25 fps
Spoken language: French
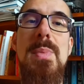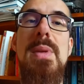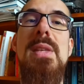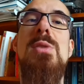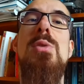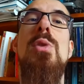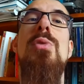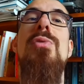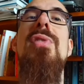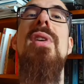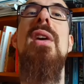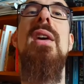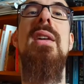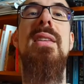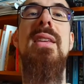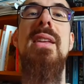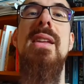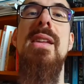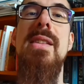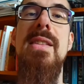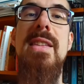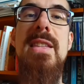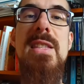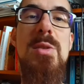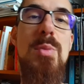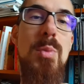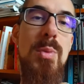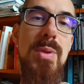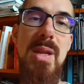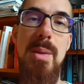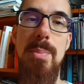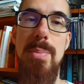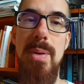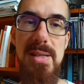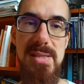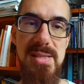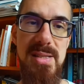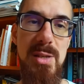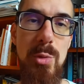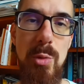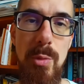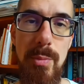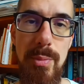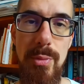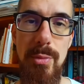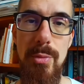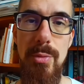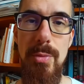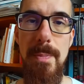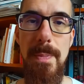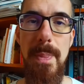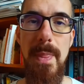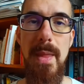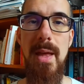sans faire d'élitisme déplacé non plus.